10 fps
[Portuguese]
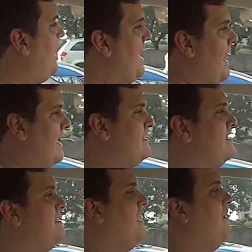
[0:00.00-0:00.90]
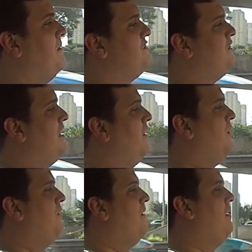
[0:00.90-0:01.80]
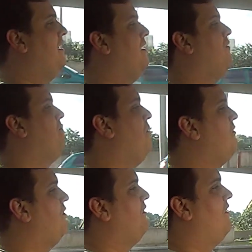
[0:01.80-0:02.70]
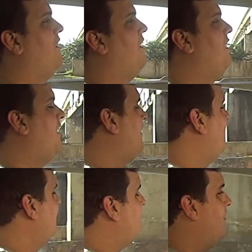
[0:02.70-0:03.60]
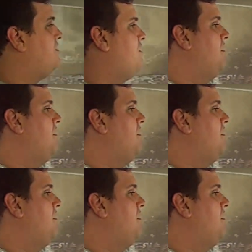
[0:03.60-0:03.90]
relação emocional uh, um pouco forte.